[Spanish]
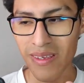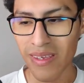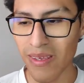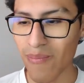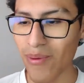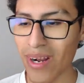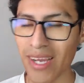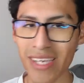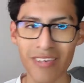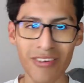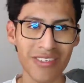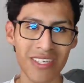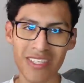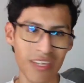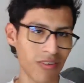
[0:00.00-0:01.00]
ir por la calle
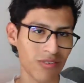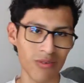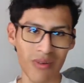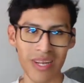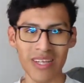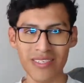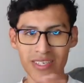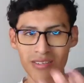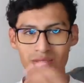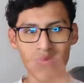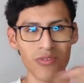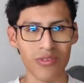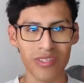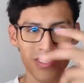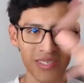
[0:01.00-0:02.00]
no estar tirando celulares y que todo
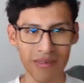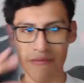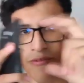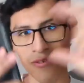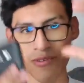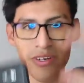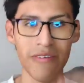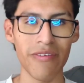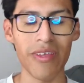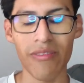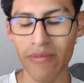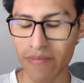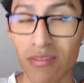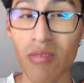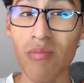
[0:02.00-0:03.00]
el mundo te esté
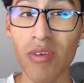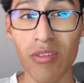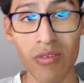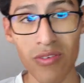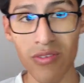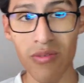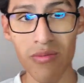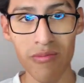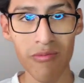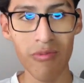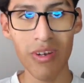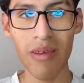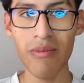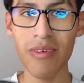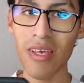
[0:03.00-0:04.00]
fotografiando. Estoy viendo eso,
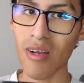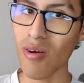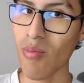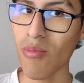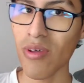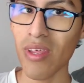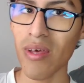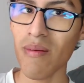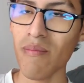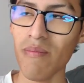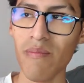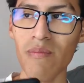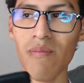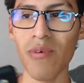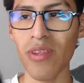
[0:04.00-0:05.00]
una vida cómoda,
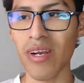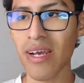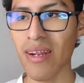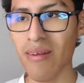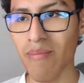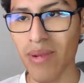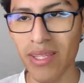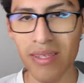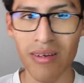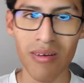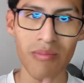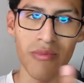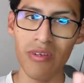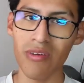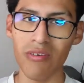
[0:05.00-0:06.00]
poder ganar plata,
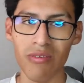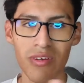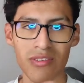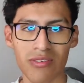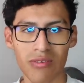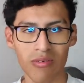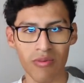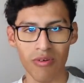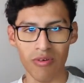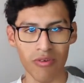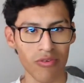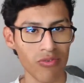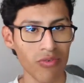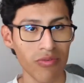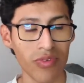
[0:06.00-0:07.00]
como con esto, como
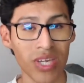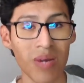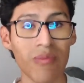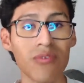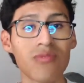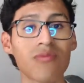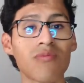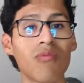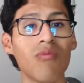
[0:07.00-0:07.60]
con YouTube, digamos,